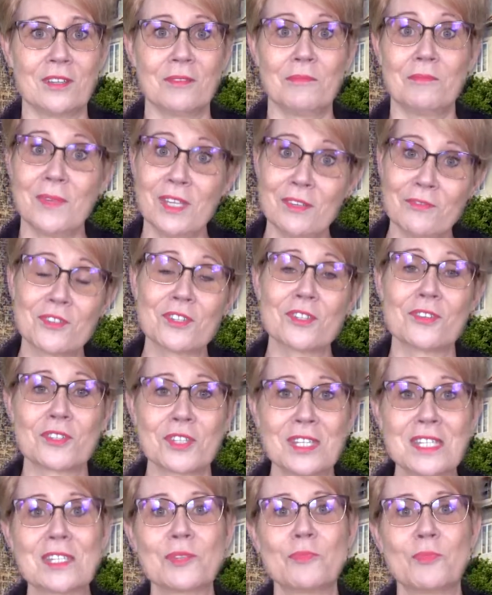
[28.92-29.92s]
My w
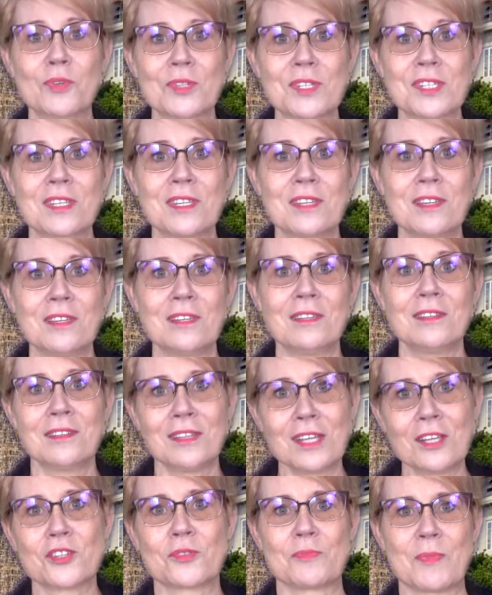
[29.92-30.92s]
Książnicy Płockiej
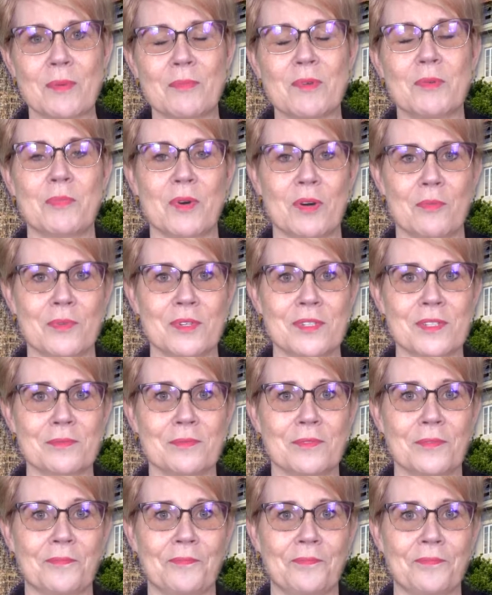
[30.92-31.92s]
też mamy pomysł.
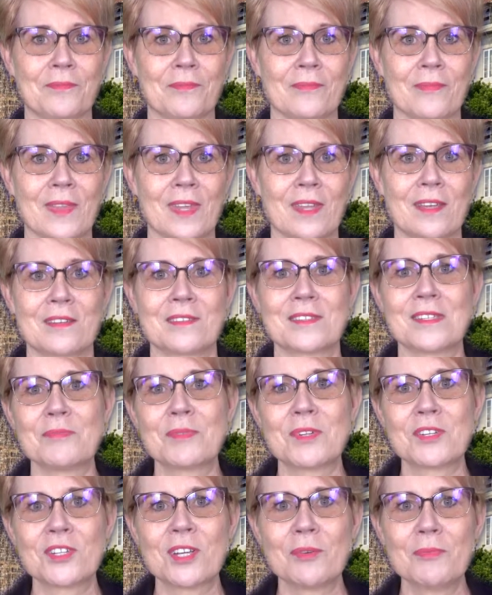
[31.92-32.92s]

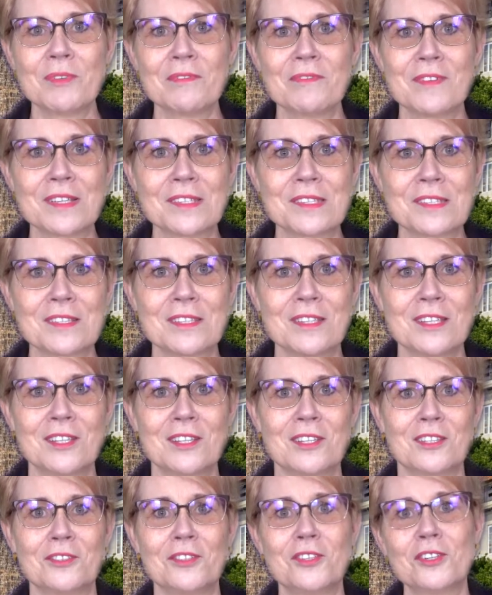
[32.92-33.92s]
Zapraszamy Was
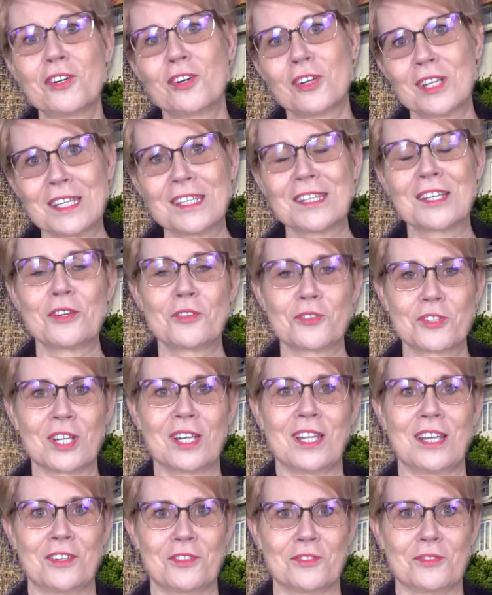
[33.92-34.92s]
do kolejnego
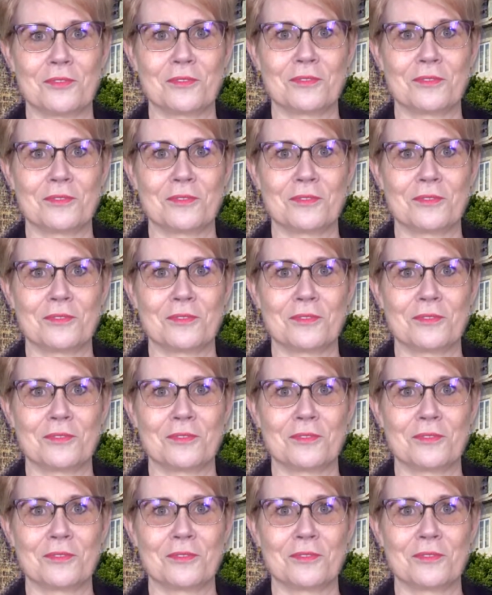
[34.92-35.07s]
challenge'u.